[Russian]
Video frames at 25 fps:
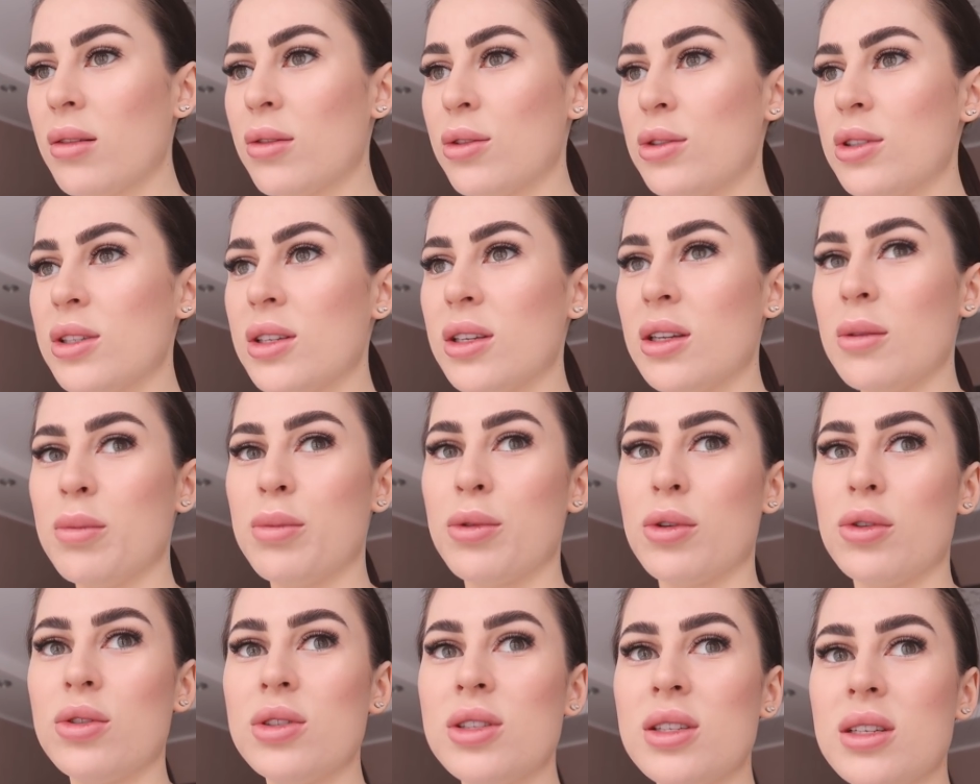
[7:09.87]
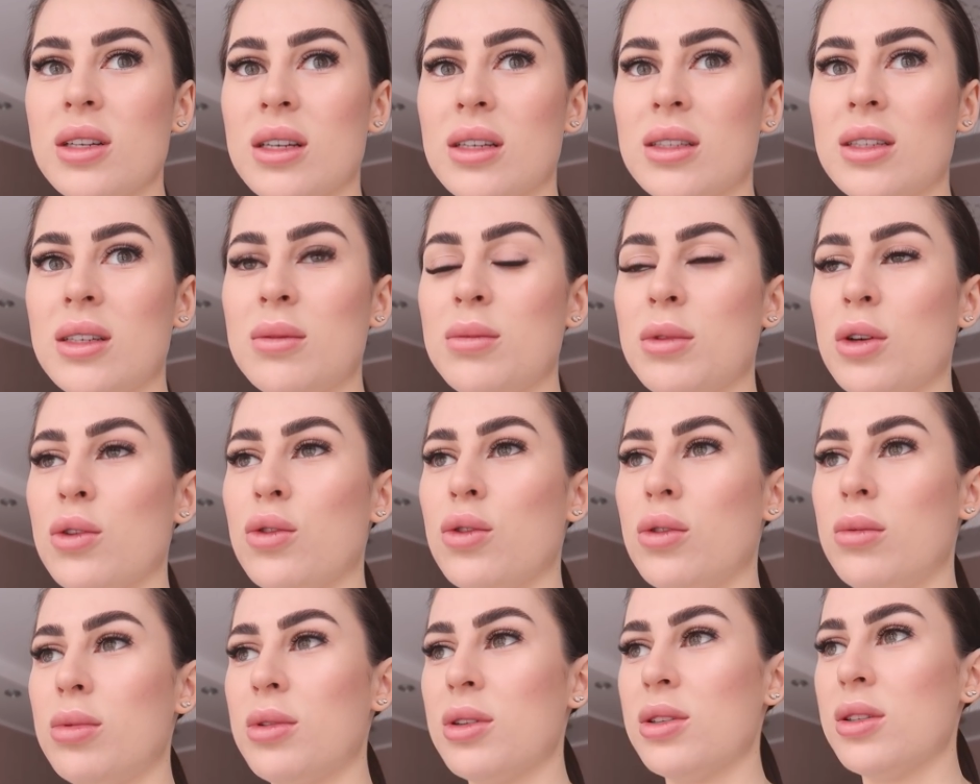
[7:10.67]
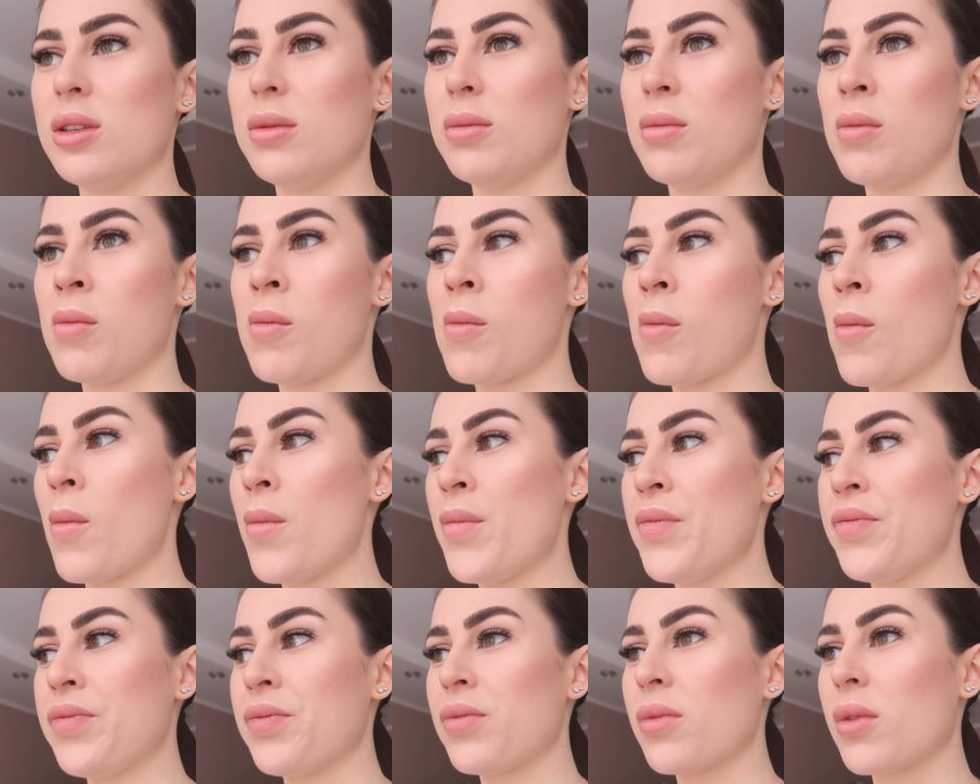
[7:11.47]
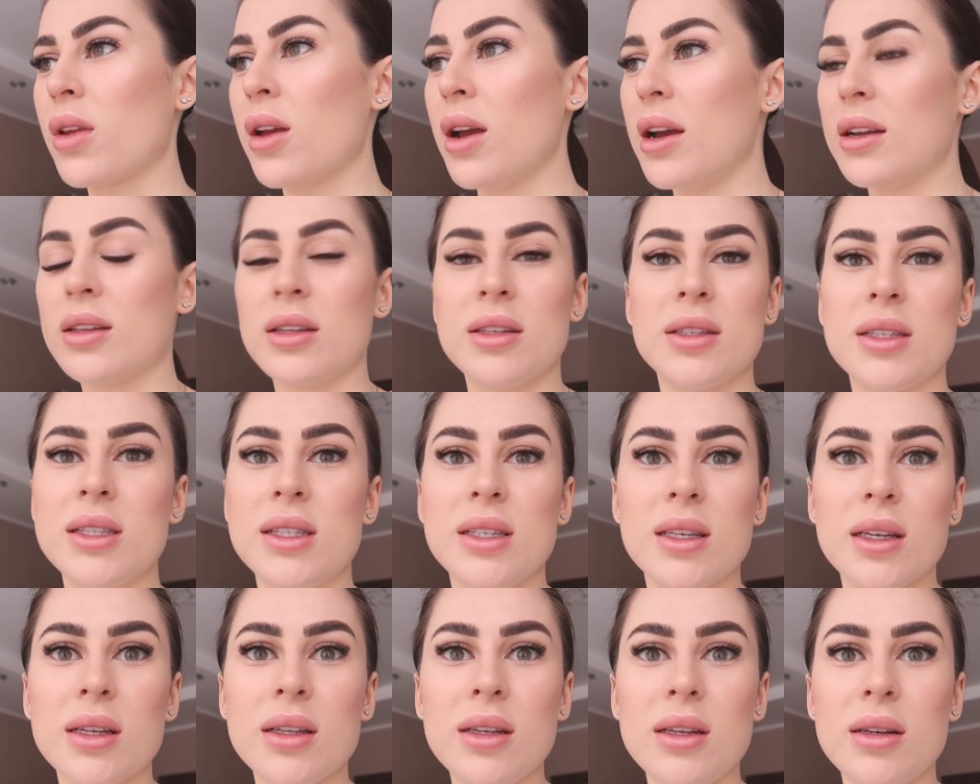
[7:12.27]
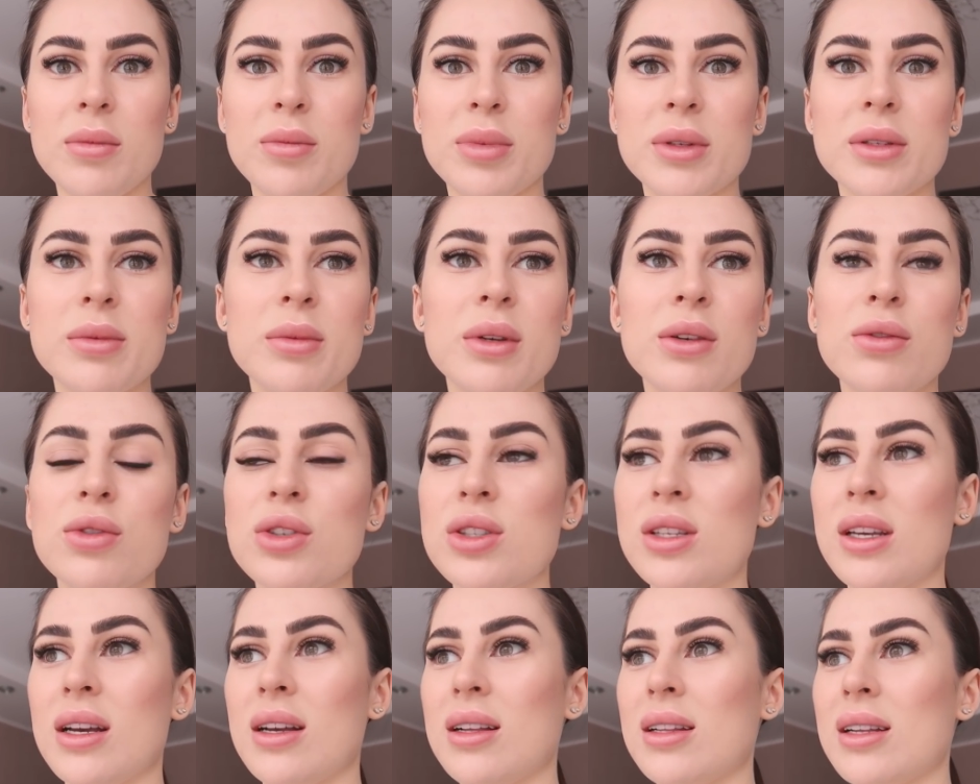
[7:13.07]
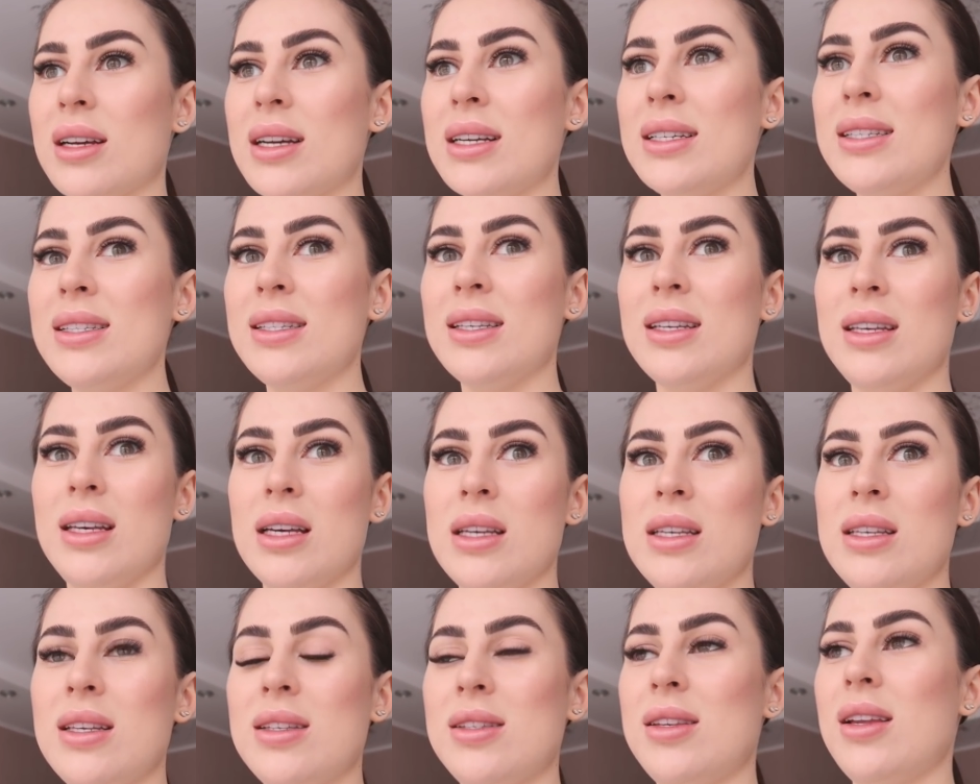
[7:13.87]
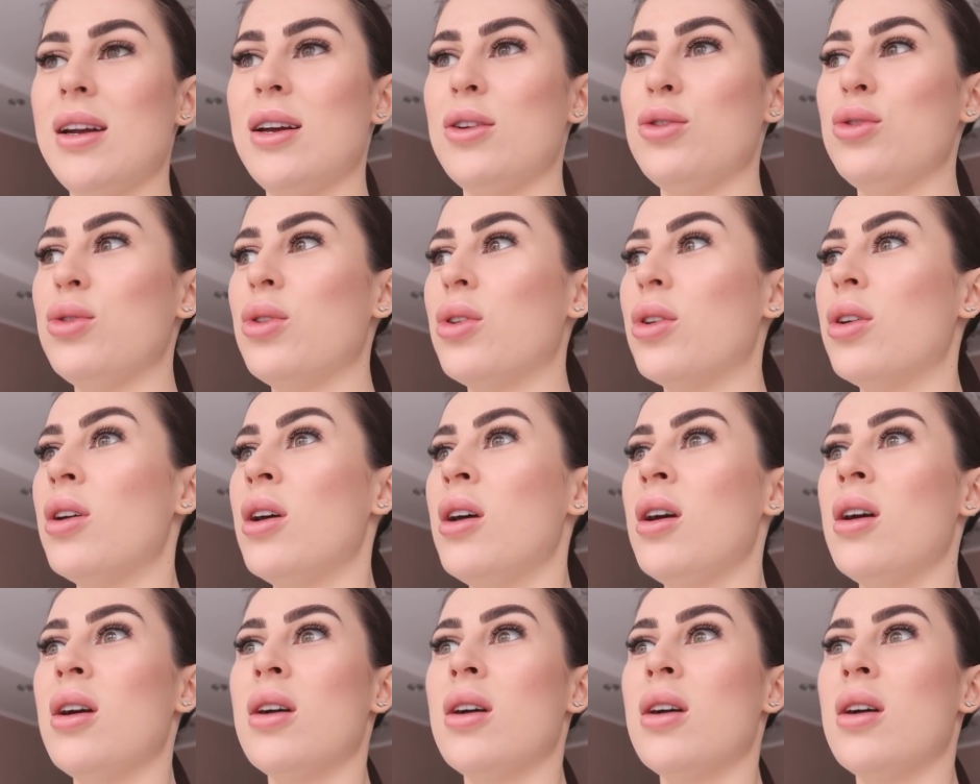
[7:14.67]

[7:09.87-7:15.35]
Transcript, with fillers: То есть это просто каким-то образом это сделали без моего согласия, я не знаю, но